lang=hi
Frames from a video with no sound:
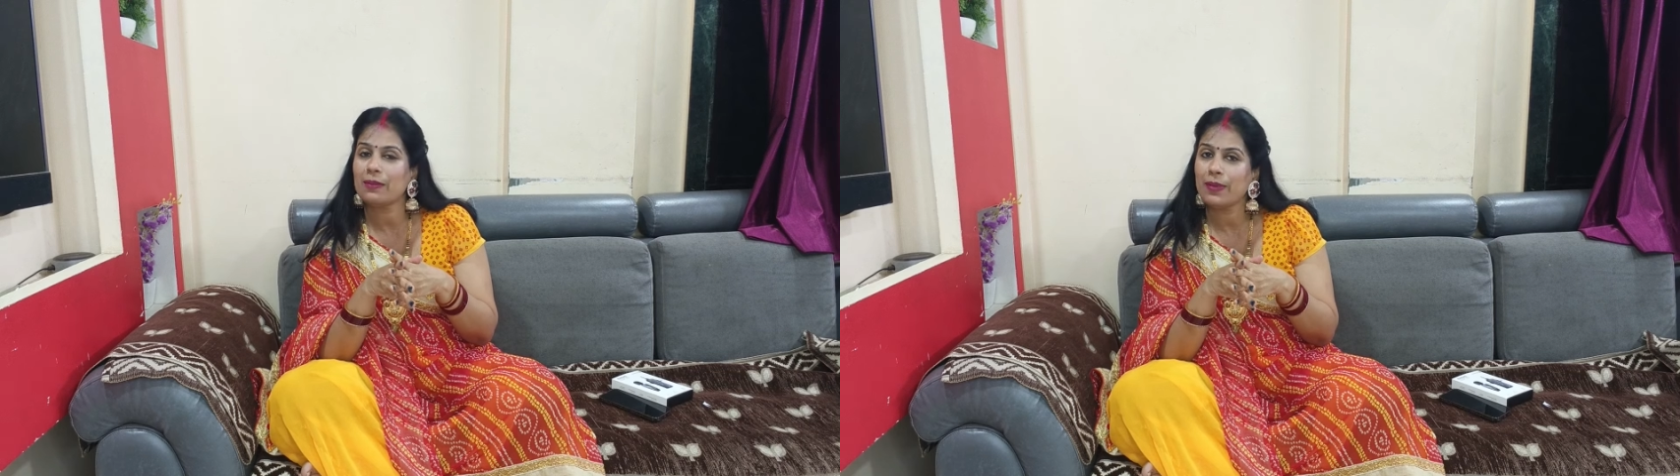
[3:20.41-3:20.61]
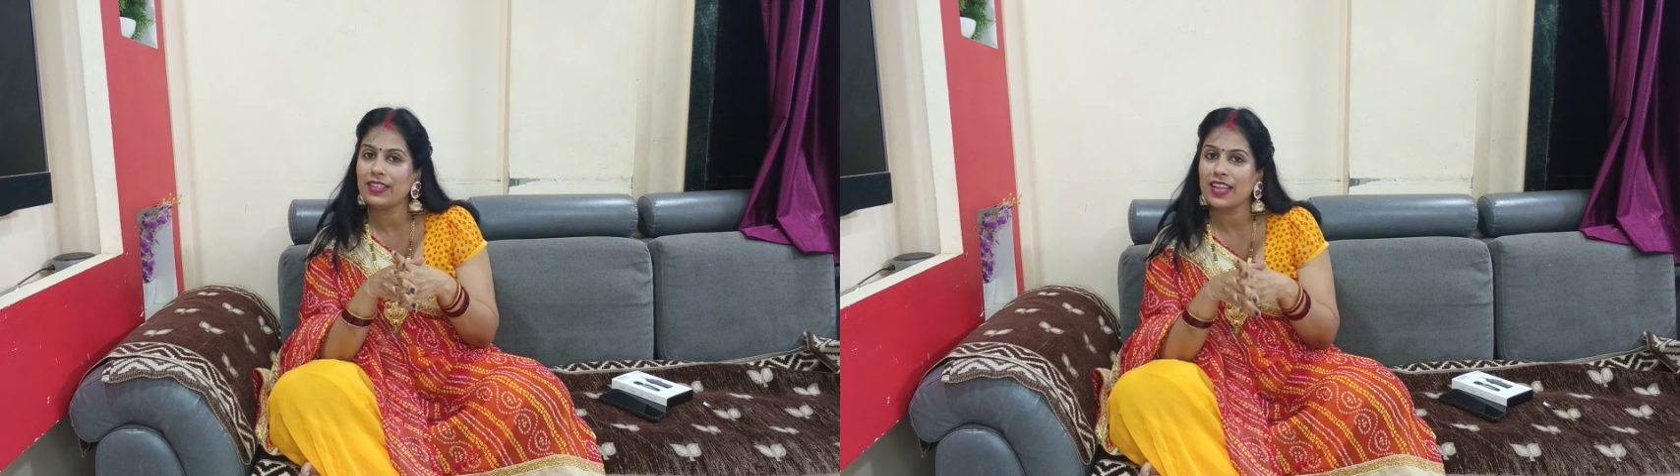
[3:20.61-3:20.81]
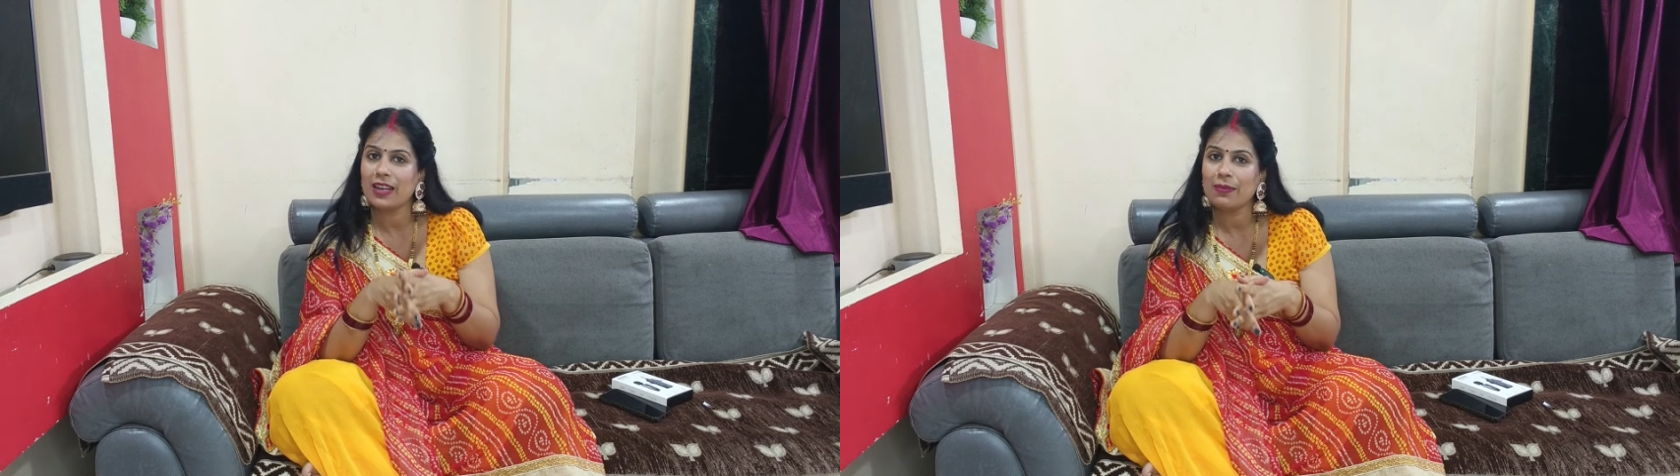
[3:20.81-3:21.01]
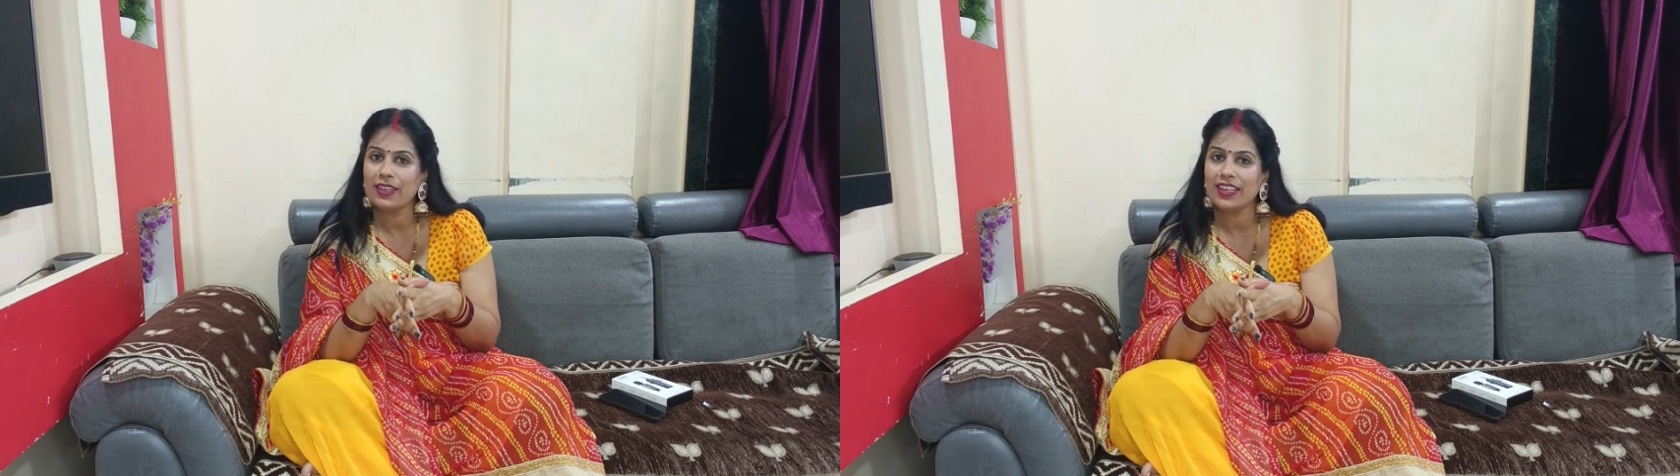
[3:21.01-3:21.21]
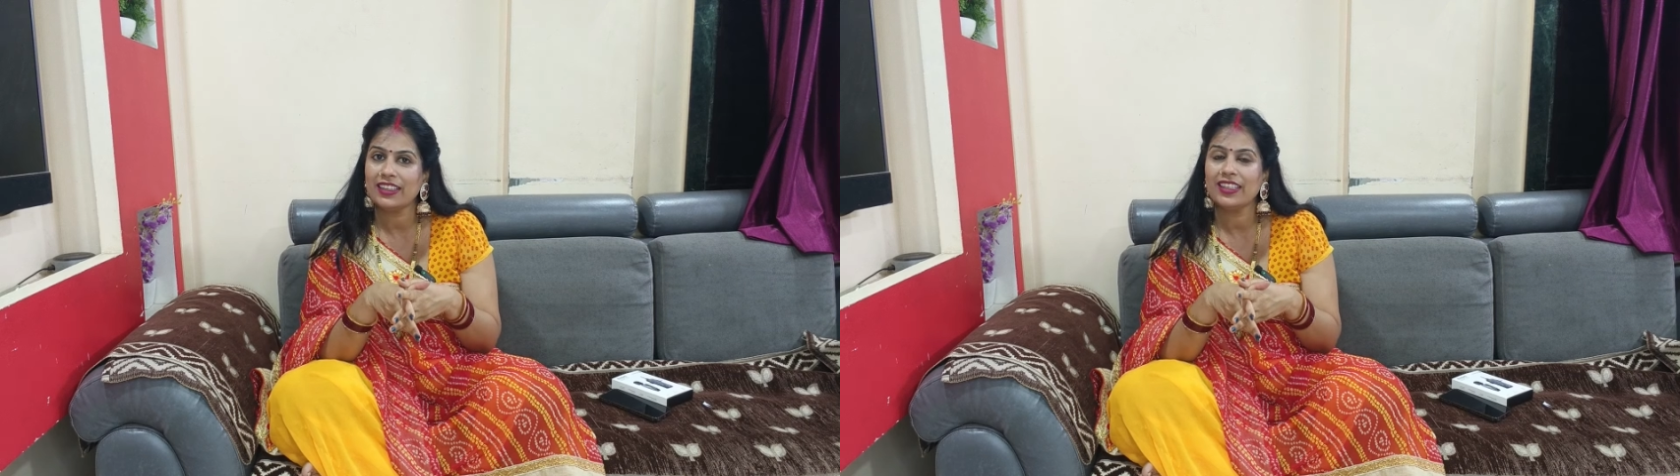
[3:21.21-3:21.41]
जान पहचान भी
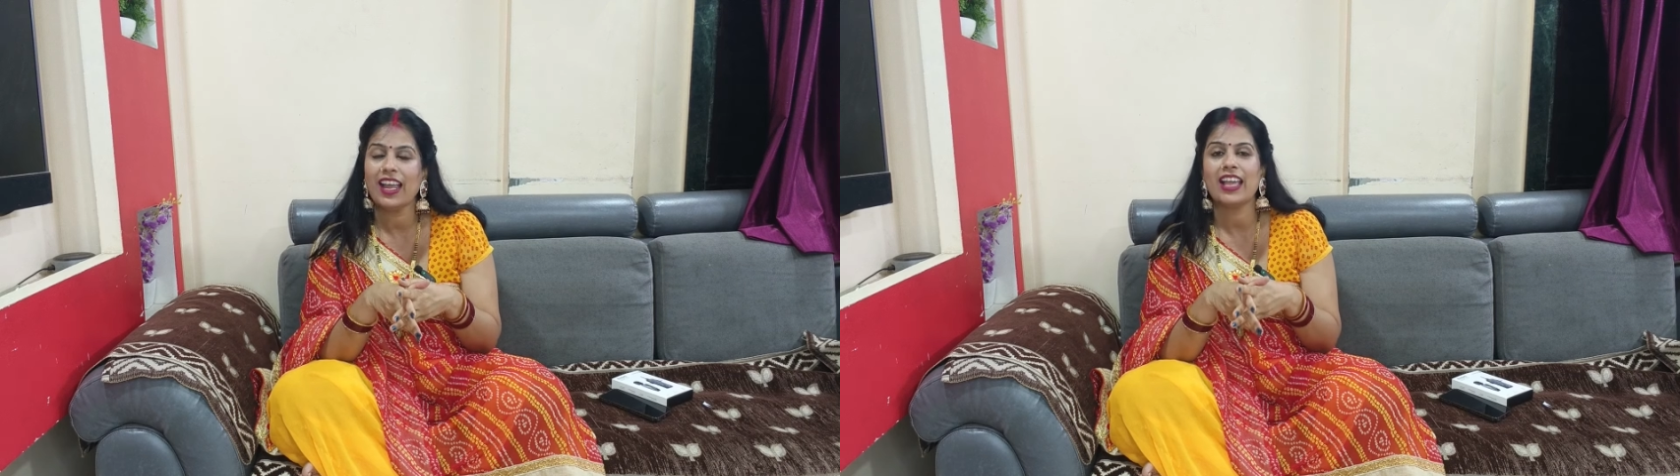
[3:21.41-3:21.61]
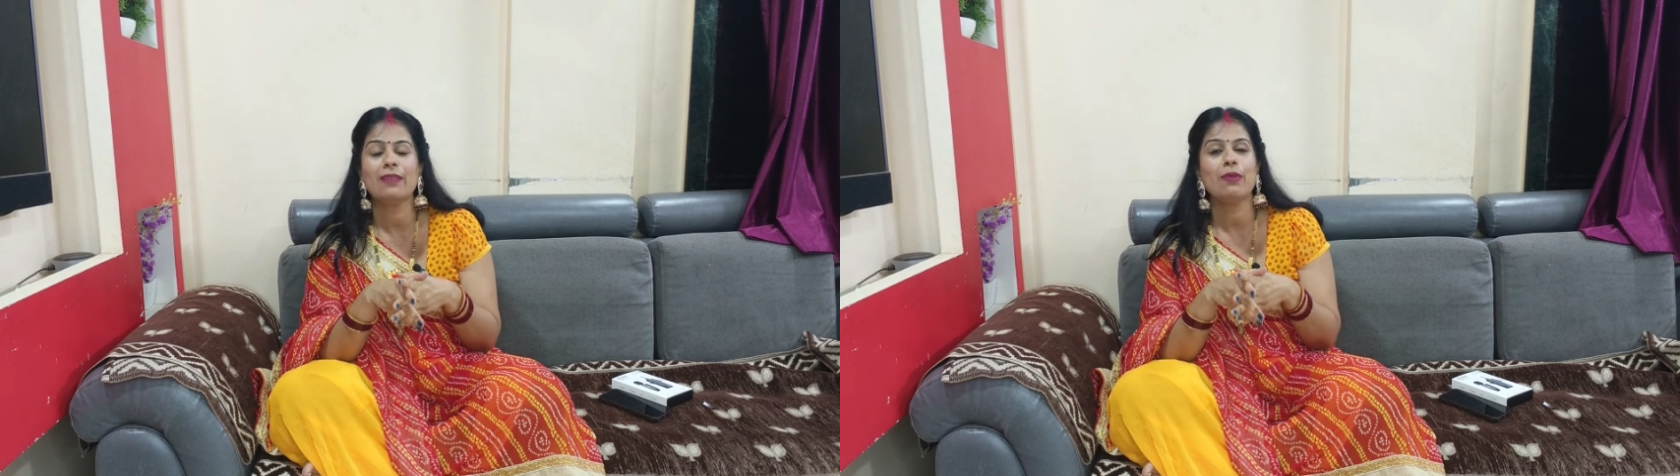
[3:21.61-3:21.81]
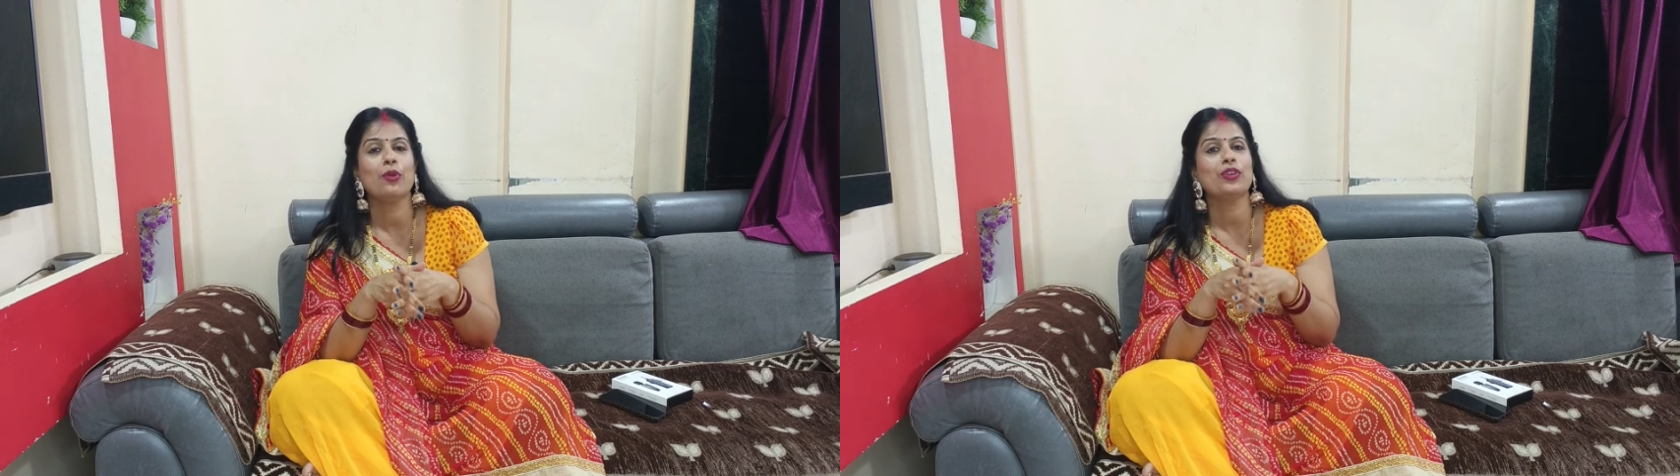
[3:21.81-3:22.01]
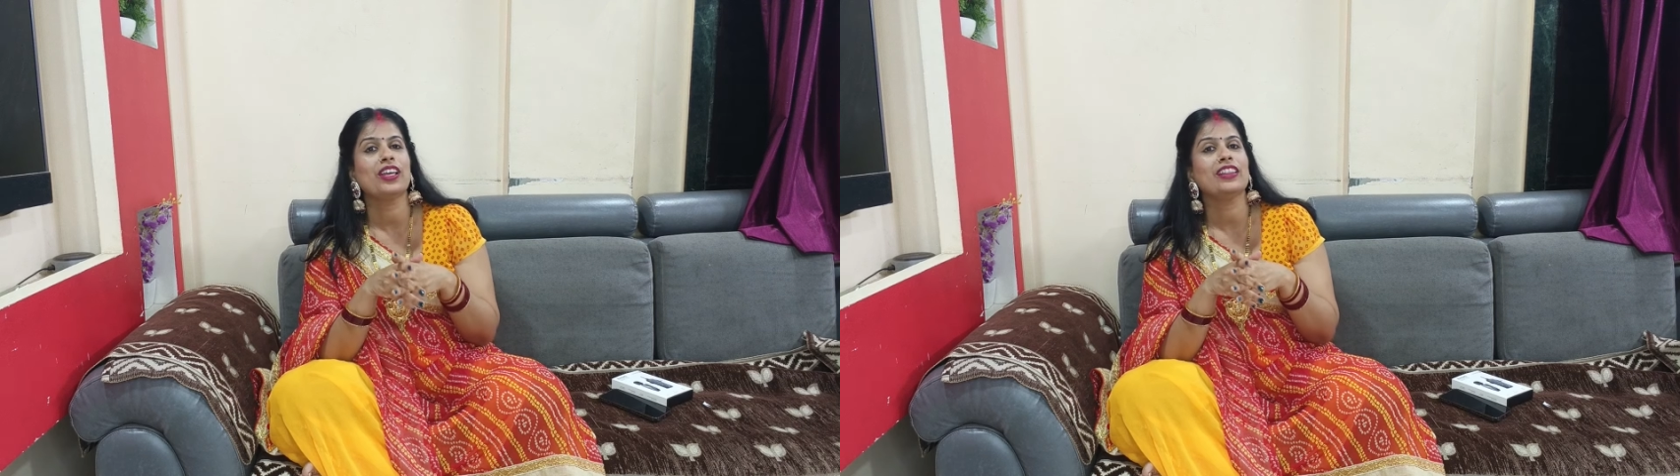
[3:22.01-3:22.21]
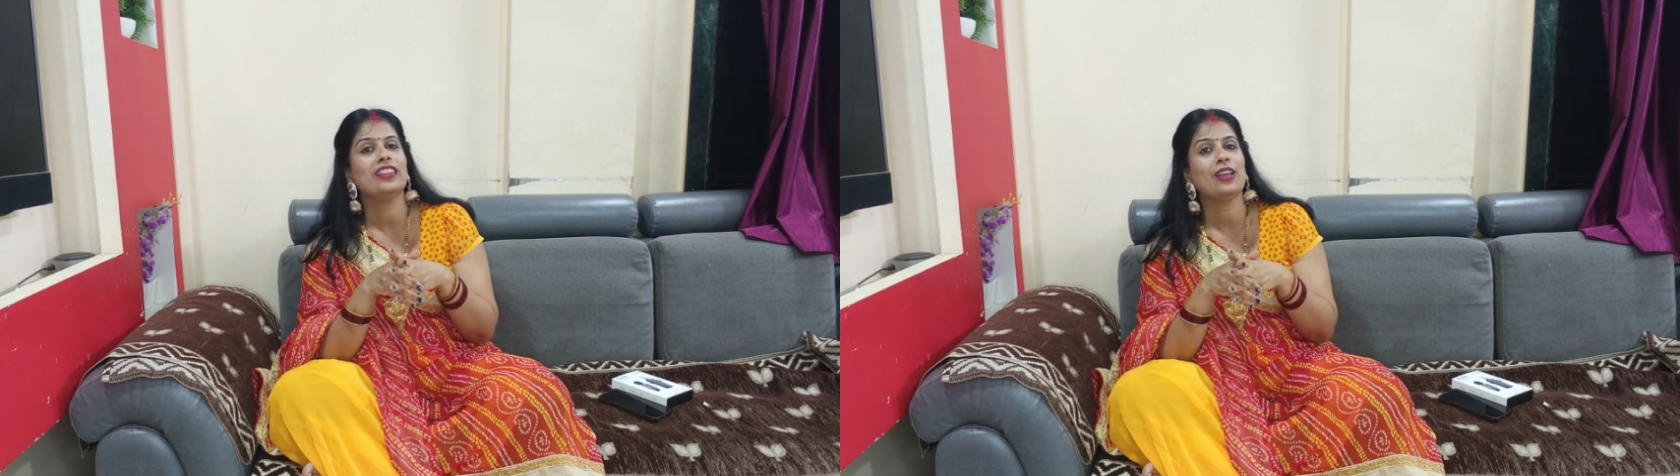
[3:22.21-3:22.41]
नहीं थी ना ही मैं
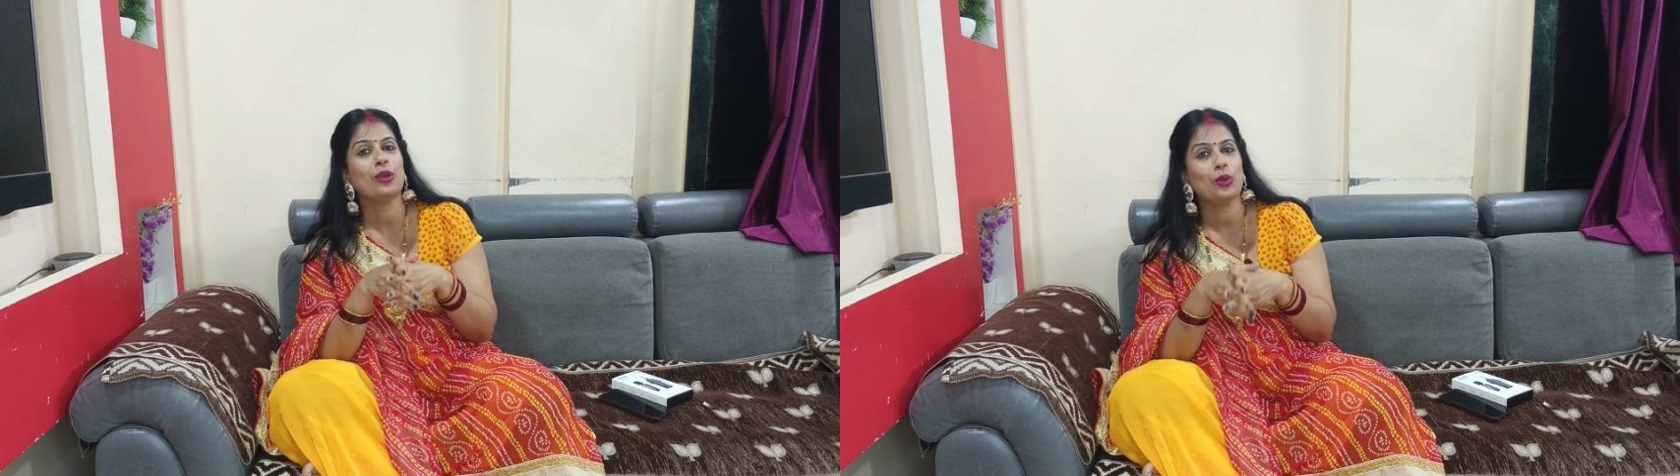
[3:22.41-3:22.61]
उनके इतने